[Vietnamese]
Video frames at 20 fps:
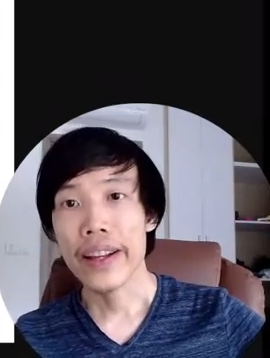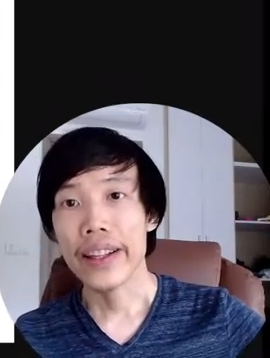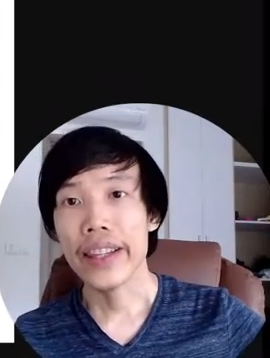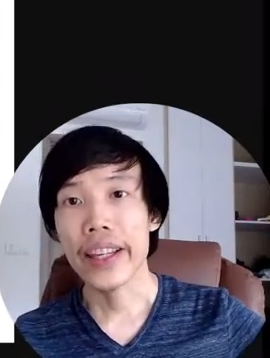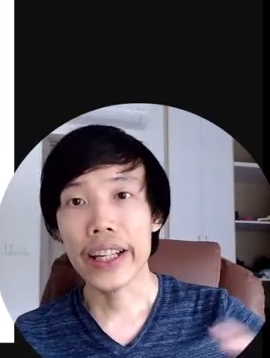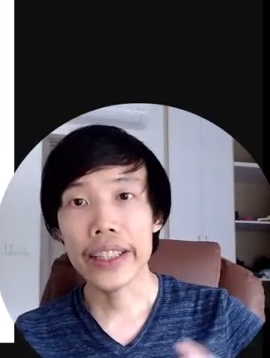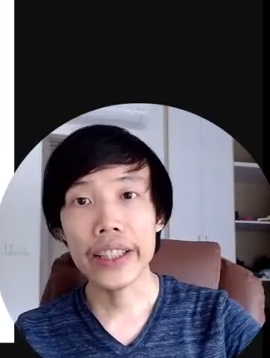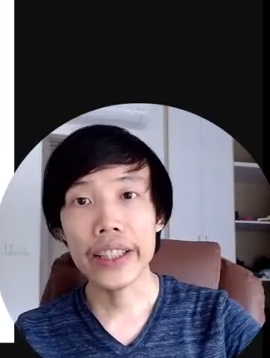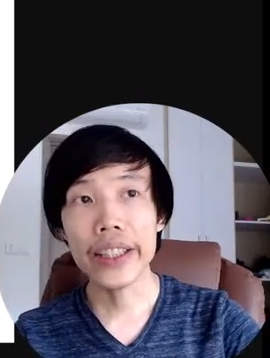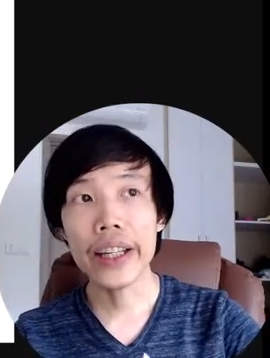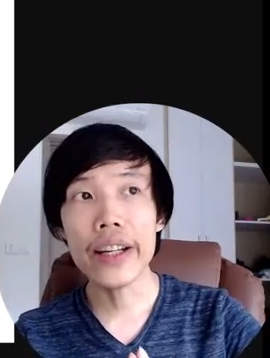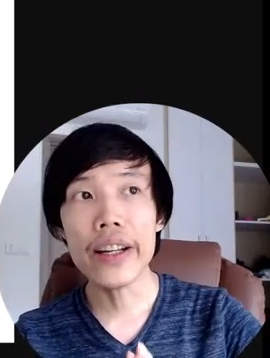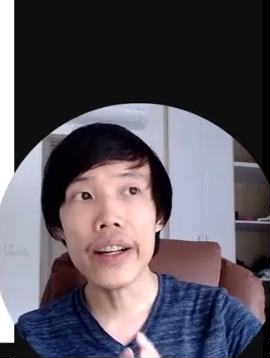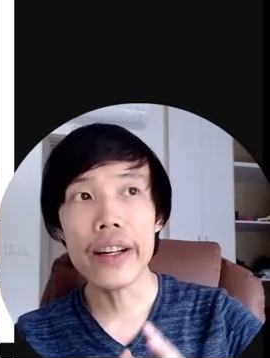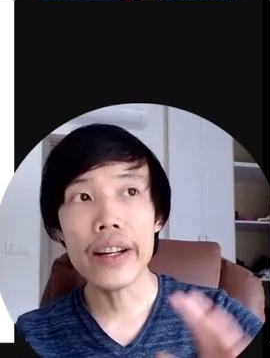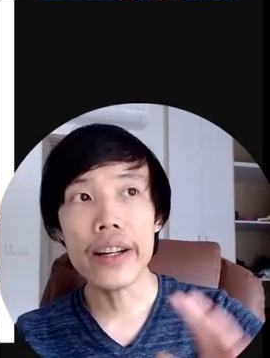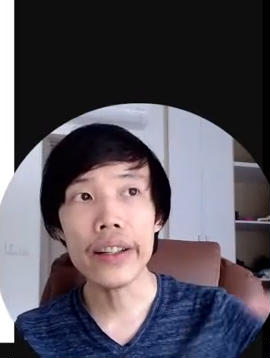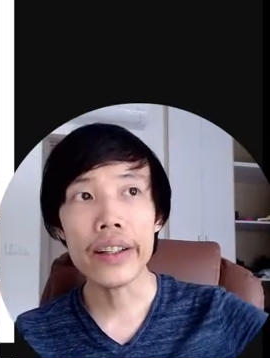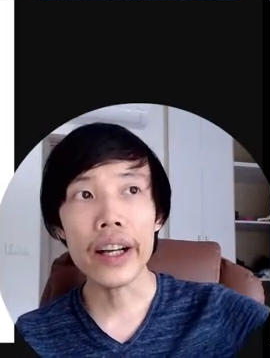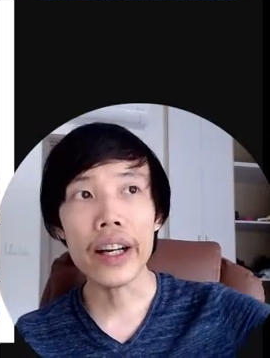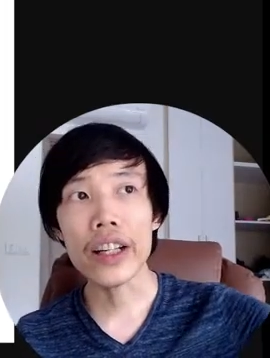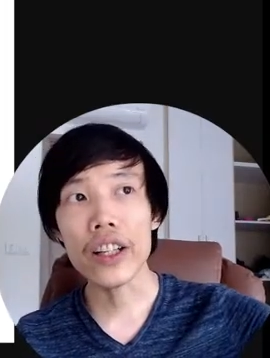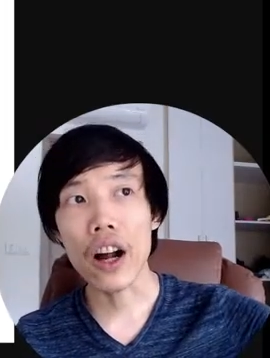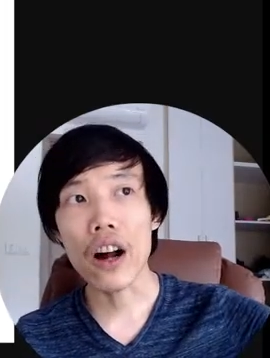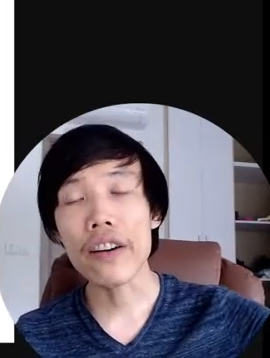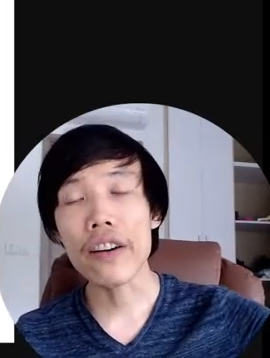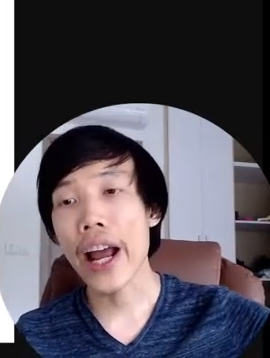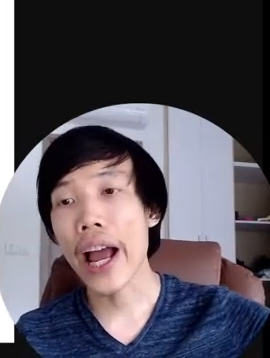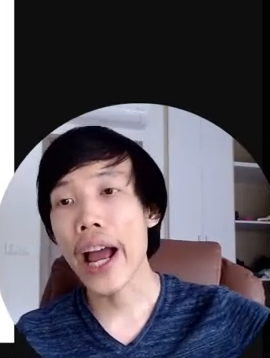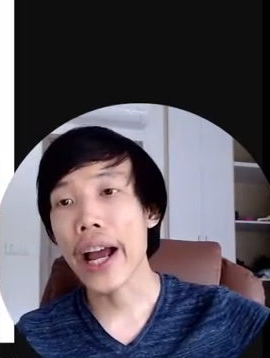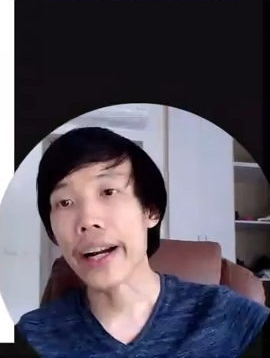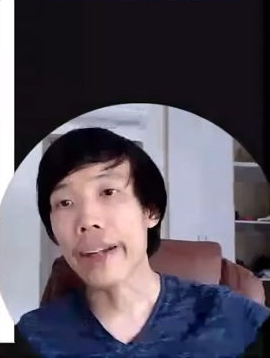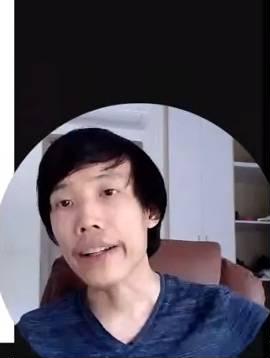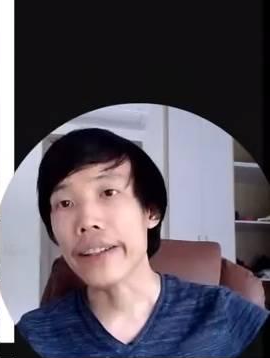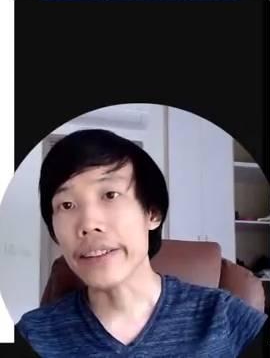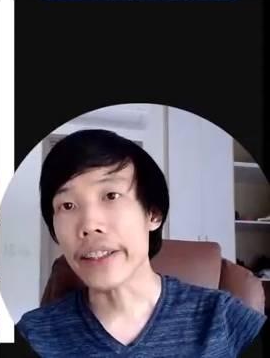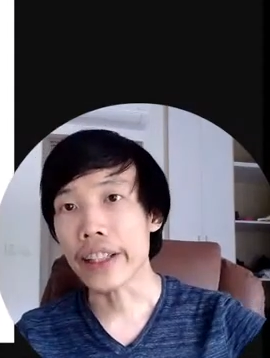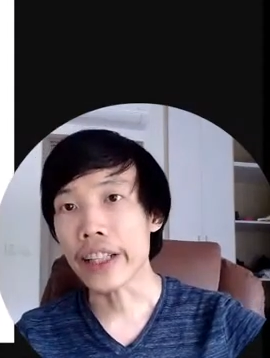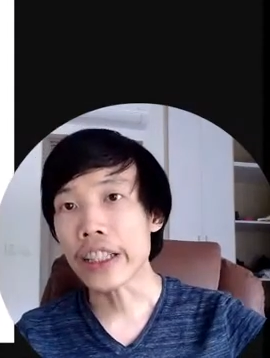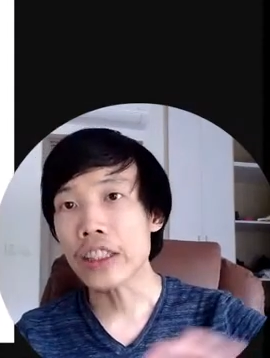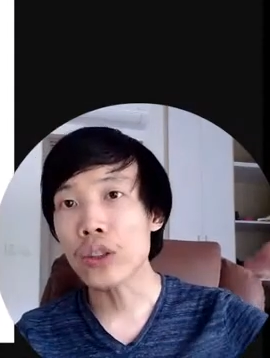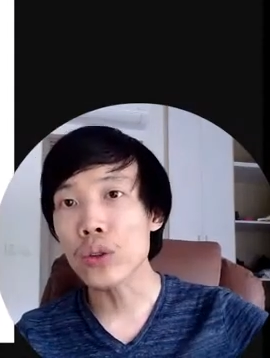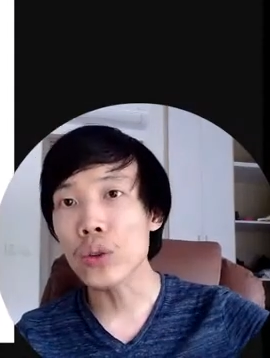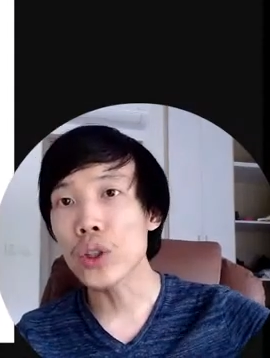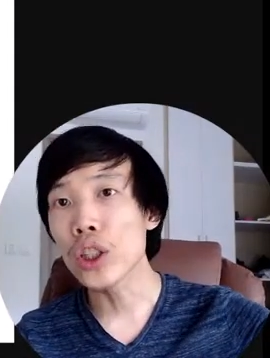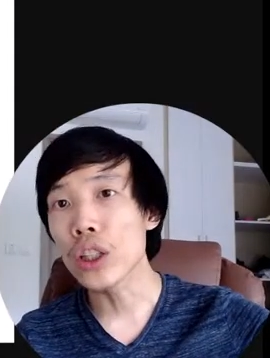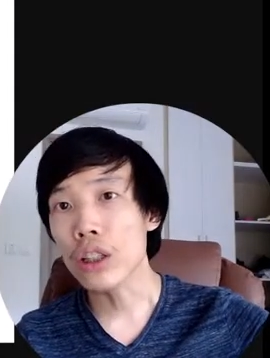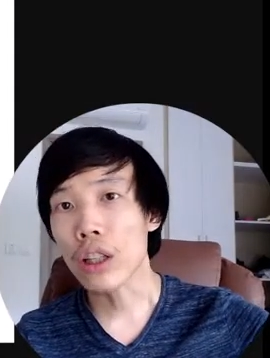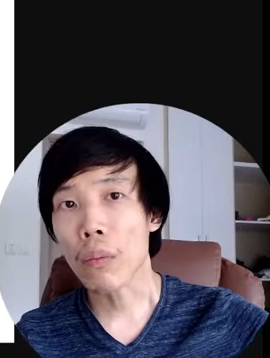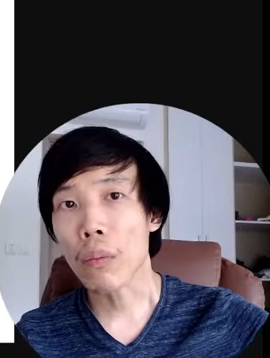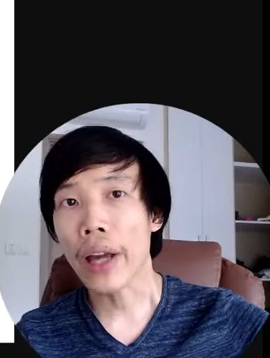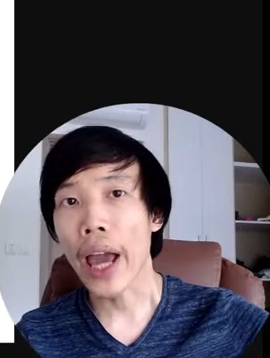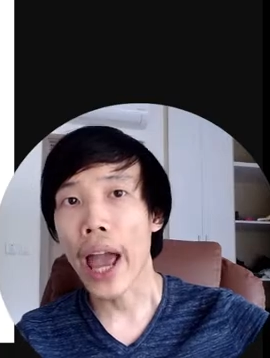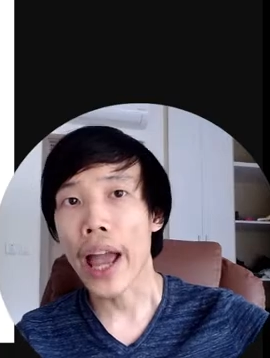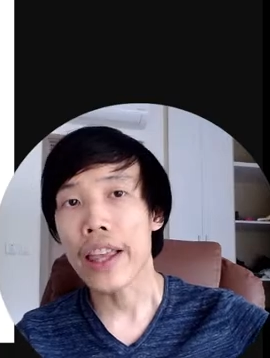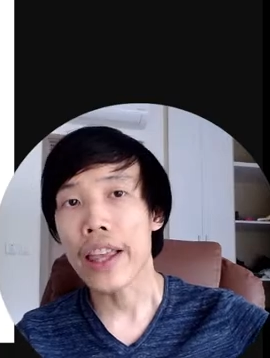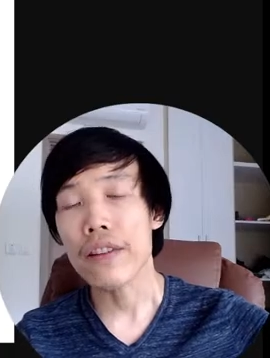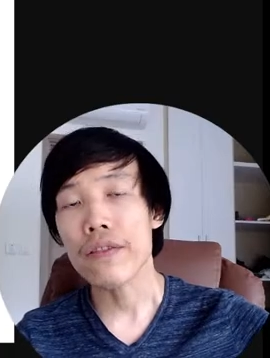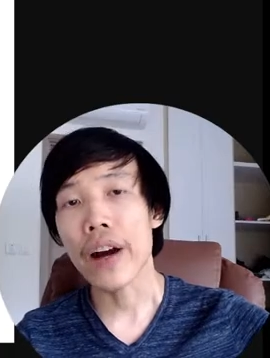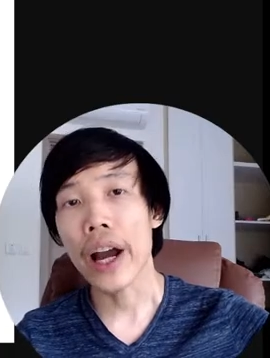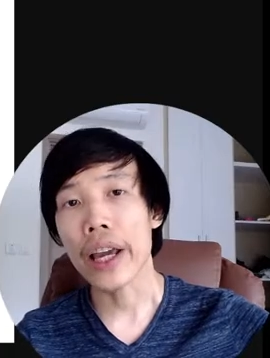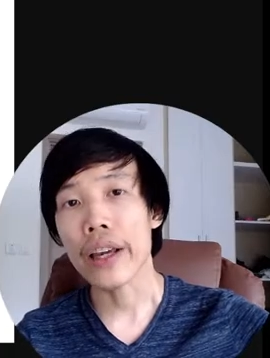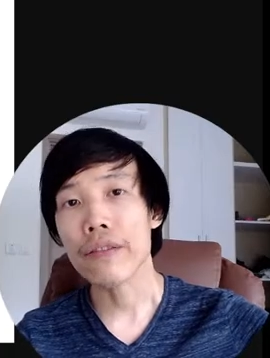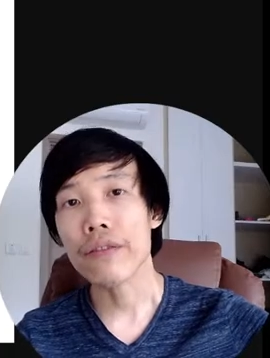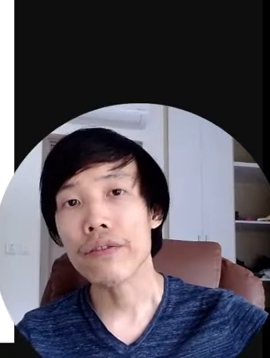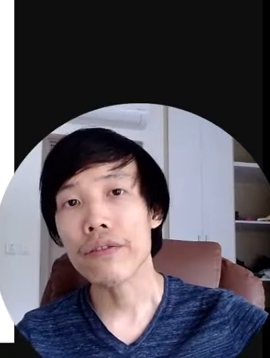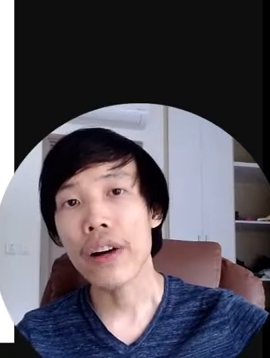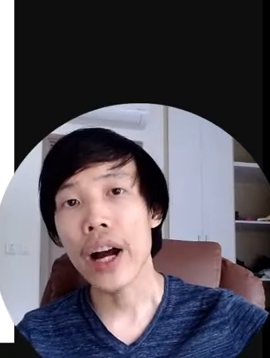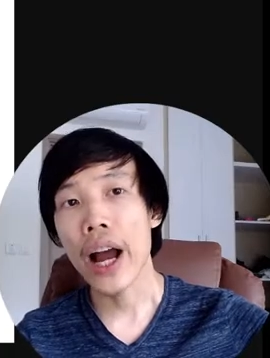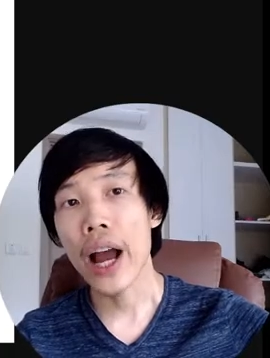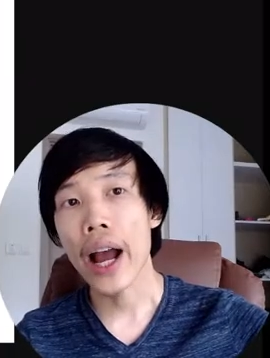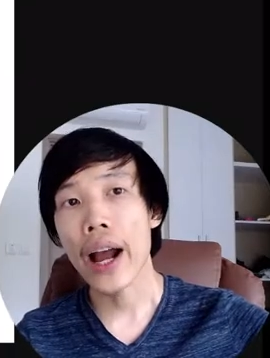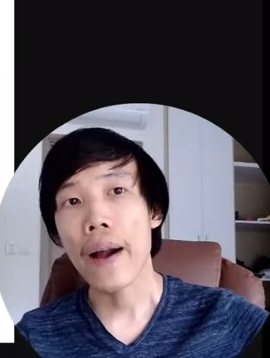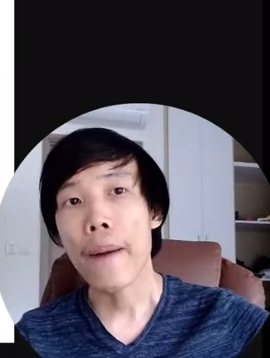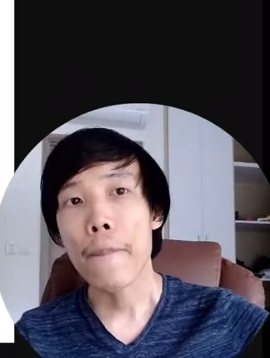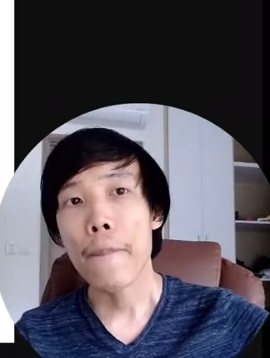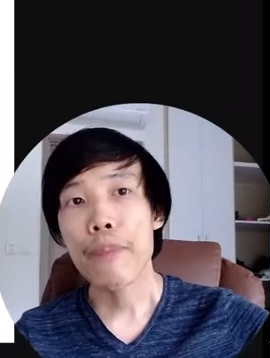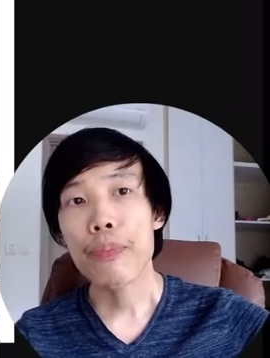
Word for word: thì người ta nhìn rất rõ ràng những cái xu hướng công nghệ như vậy và